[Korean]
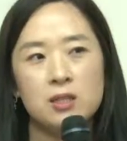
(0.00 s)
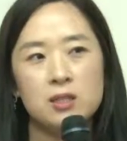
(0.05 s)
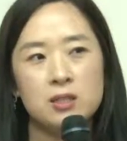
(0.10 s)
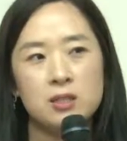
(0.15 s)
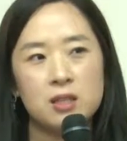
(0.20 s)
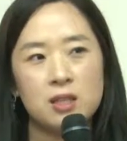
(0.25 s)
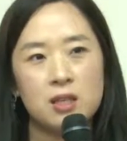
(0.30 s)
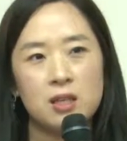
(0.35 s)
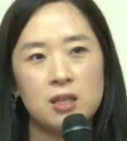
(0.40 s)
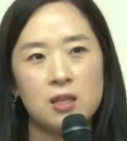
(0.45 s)

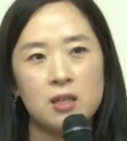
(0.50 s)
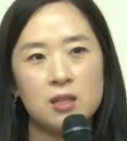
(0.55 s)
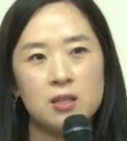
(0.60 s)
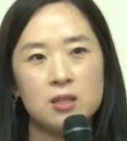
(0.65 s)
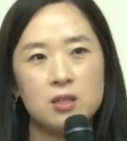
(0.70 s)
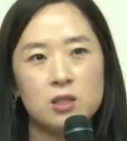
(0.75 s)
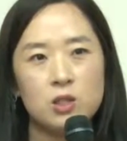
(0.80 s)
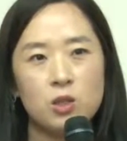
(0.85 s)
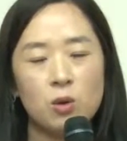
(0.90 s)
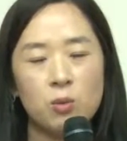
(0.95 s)
이제,
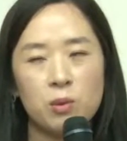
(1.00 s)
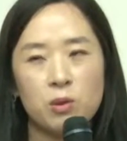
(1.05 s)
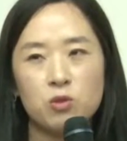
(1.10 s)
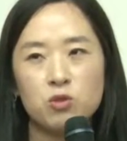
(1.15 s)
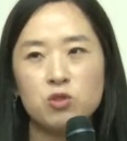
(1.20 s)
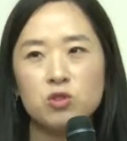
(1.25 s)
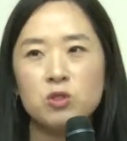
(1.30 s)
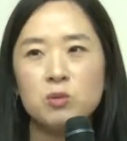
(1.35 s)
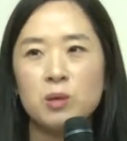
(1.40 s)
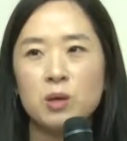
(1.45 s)
정말
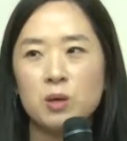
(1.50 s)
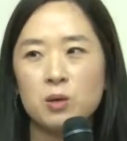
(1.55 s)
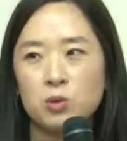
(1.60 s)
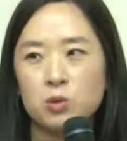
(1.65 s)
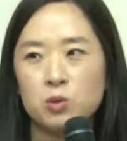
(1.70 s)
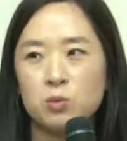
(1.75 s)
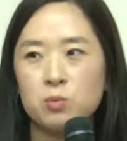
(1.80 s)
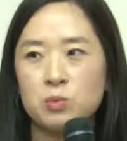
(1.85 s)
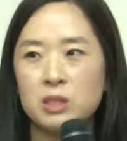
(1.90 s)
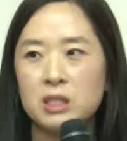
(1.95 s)
궁금한
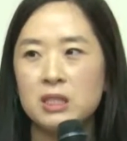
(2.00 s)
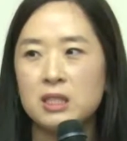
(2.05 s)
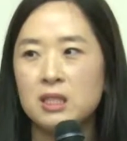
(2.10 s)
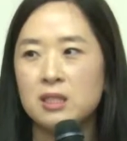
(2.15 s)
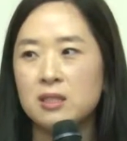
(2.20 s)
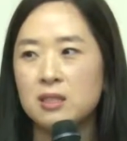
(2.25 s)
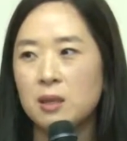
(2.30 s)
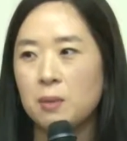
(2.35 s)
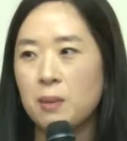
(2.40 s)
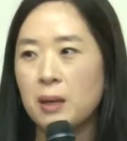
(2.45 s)
것 좀
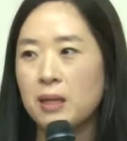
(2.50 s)
질의응답